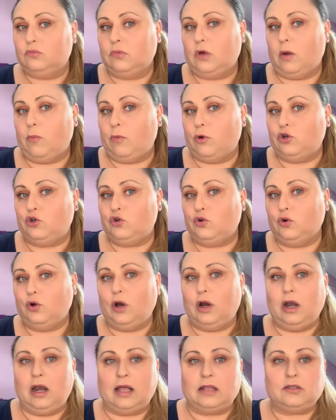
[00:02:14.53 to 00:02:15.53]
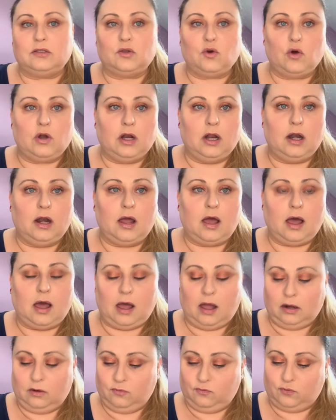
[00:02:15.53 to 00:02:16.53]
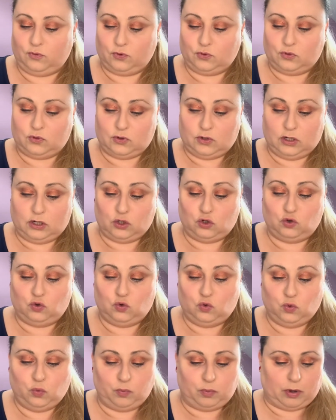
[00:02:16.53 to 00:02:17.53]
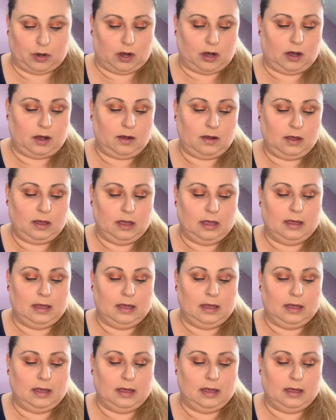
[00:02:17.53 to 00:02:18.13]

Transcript: Hat man schönen Glanz auch in den Haaren, funktioniert super